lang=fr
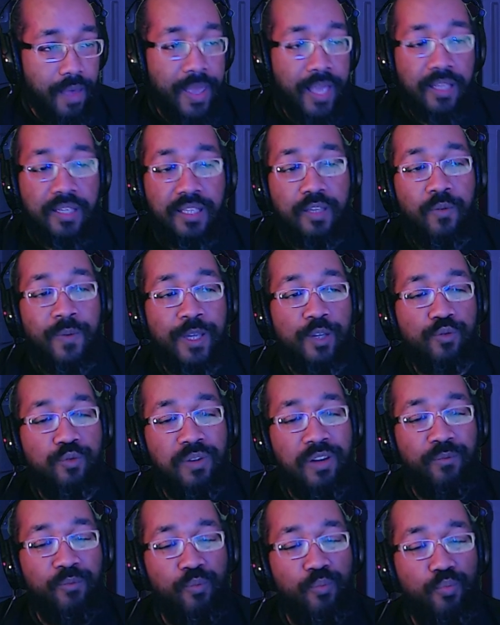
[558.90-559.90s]
Ah merde, c'est dommage,
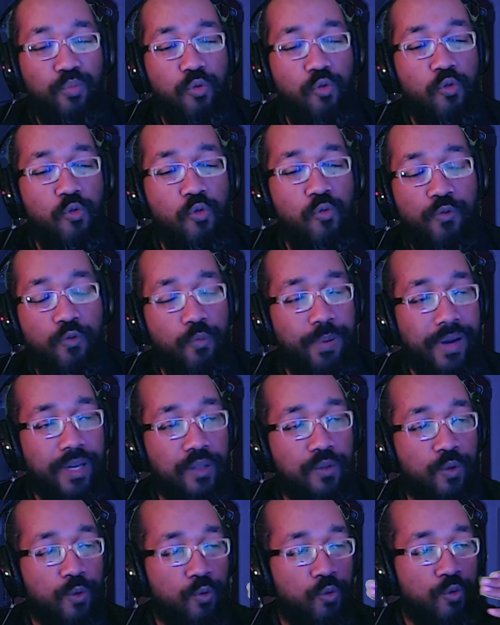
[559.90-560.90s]
je voulais beaucoup mieux vous
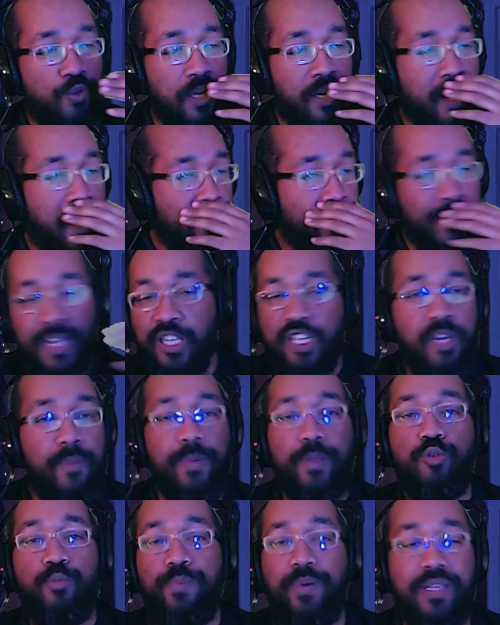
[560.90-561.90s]
parler de ce sujet-là, mais là, je
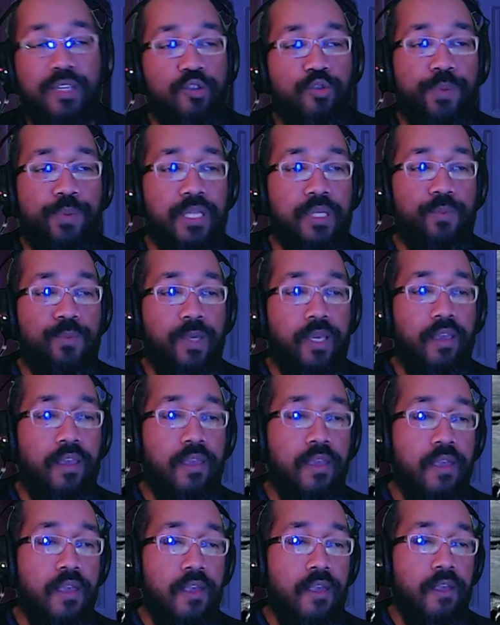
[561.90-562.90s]
sais pas, je suis pas, je suis pas
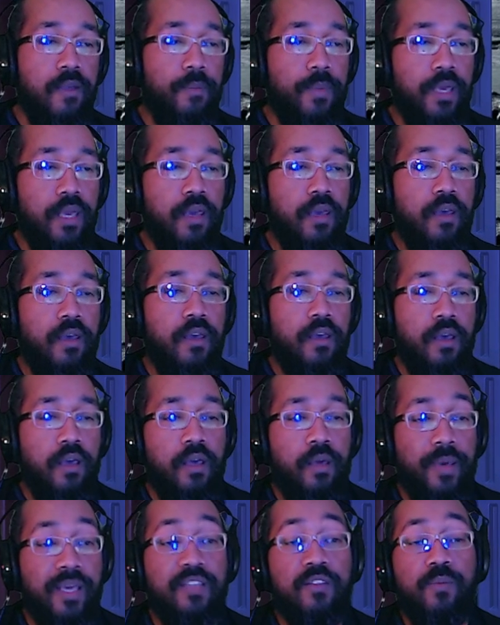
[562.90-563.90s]
inspiré. Mais
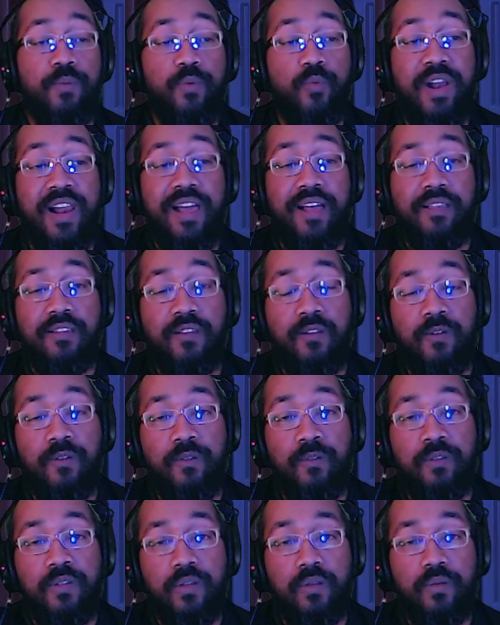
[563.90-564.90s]
euh, par exemple, voilà,
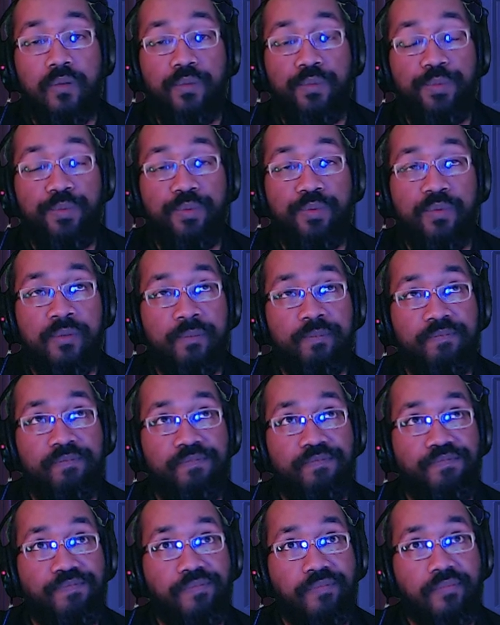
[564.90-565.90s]
dans, euh,
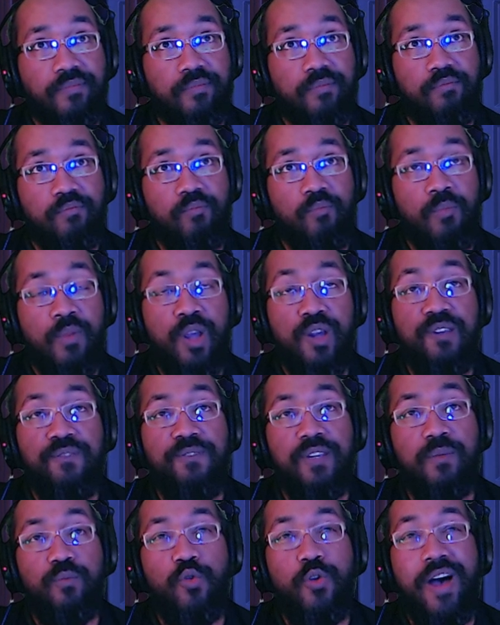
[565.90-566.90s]
dans
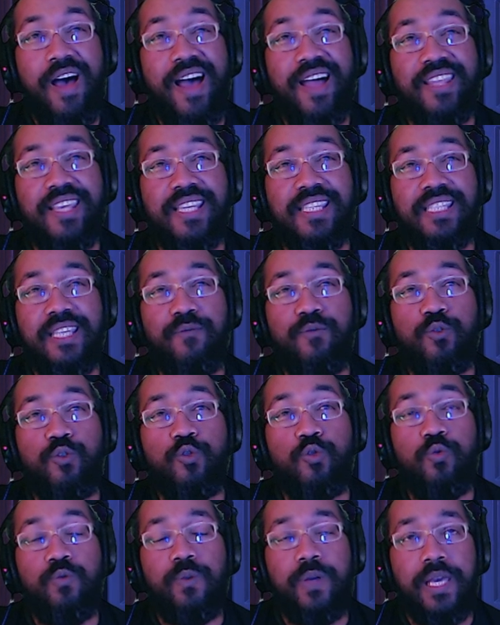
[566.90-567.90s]
les films de hard SF
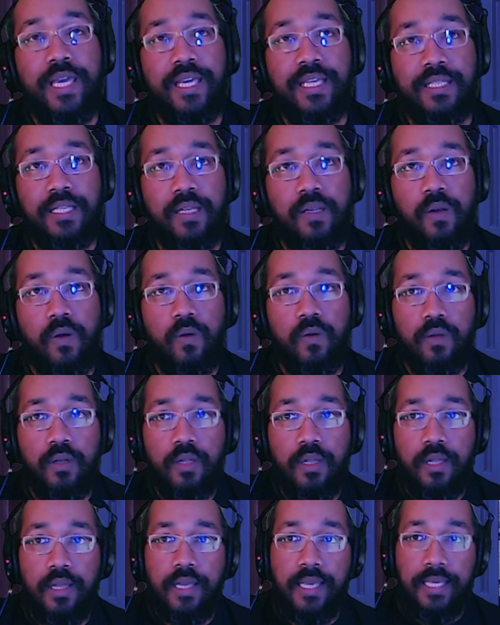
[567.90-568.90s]
que je trouve
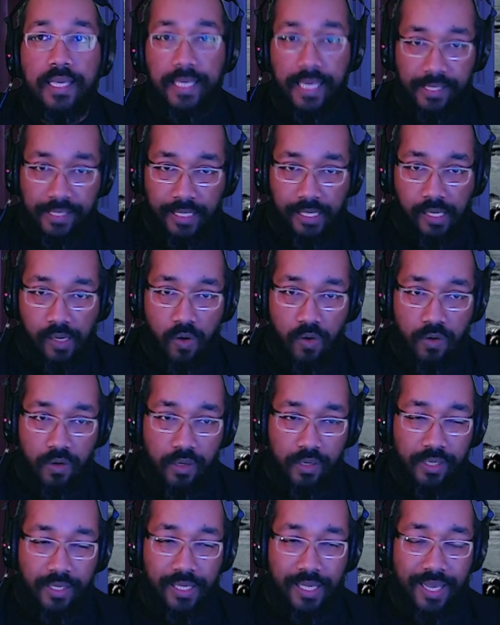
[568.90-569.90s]
excellents, il y a
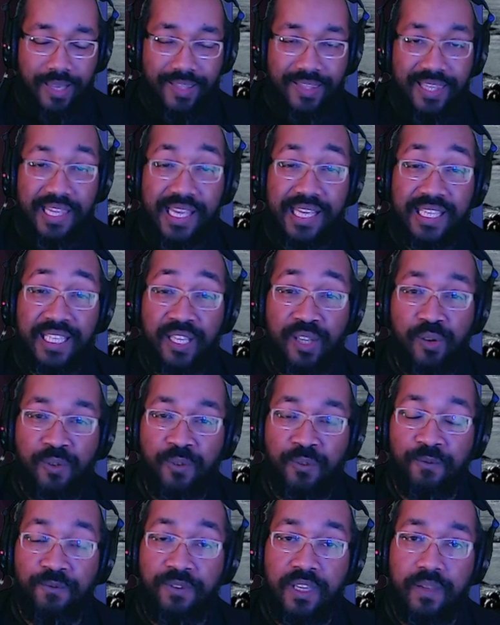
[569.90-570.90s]
Triangle, qui est un
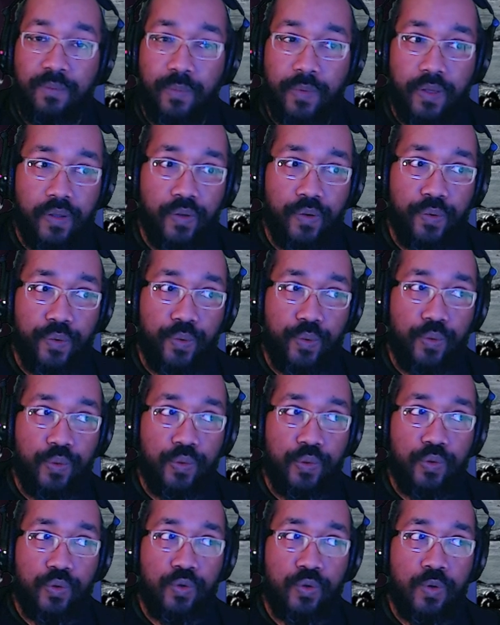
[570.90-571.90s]
excellent film,
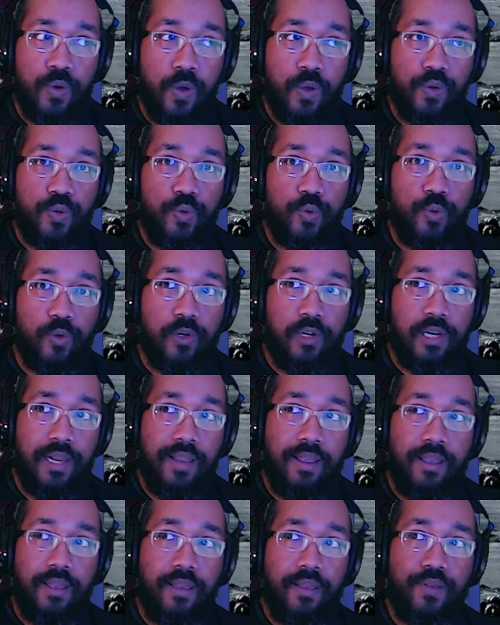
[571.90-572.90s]
euh, genre sur,
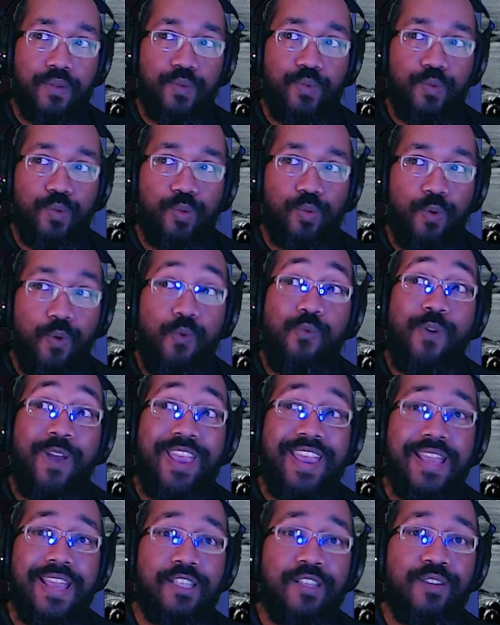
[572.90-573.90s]
la, sur le
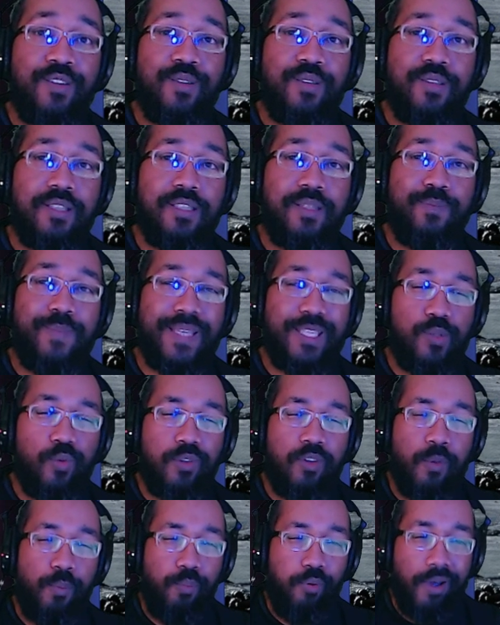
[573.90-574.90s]
voyage euh,
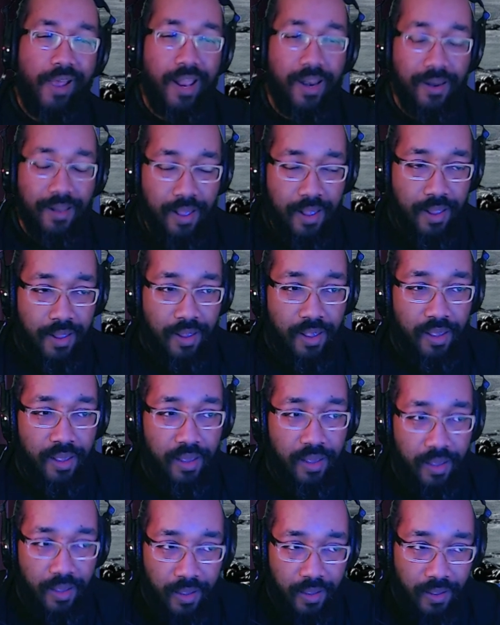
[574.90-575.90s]
spatio-temporel.
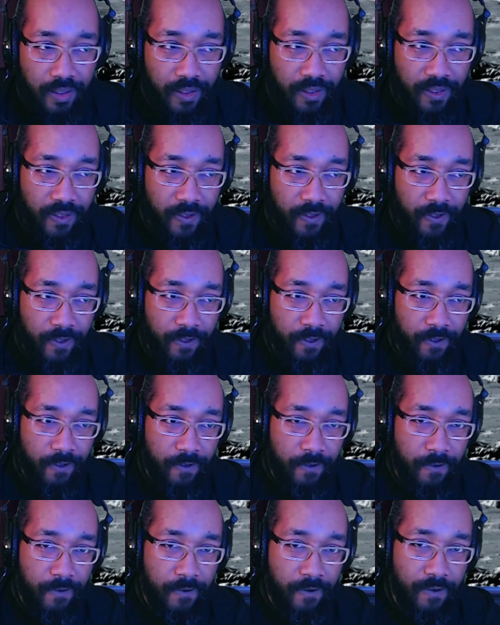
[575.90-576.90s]

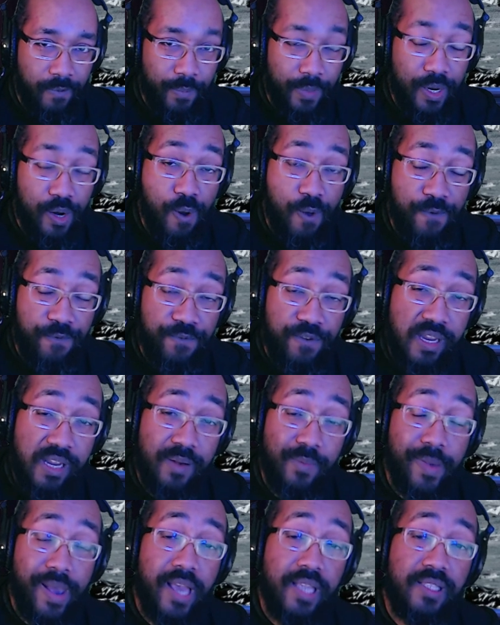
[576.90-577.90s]
Euh, mais le
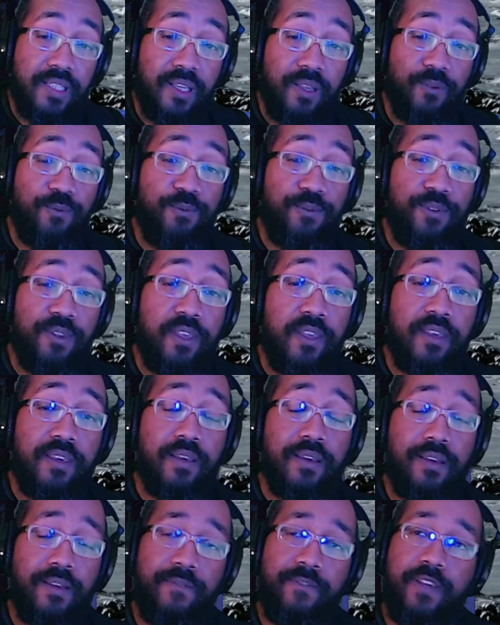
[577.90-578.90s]
film a été
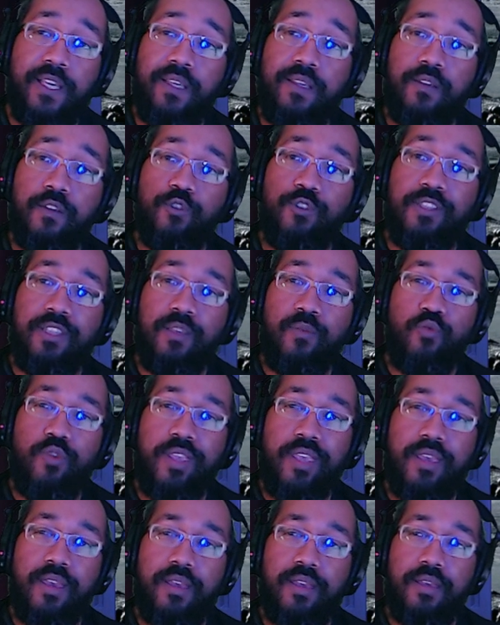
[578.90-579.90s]
fait avec des
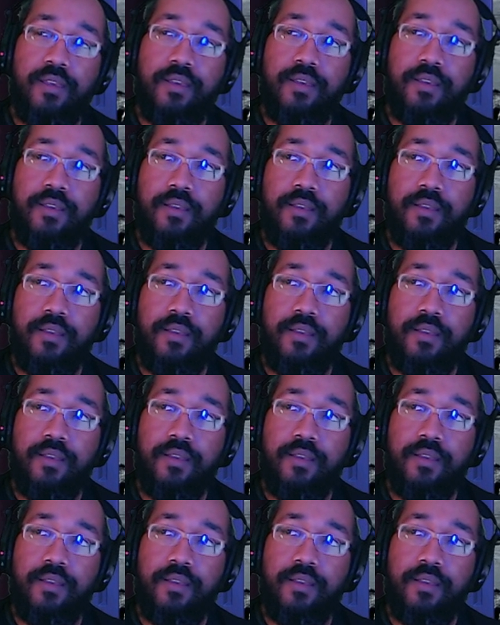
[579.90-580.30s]
moyens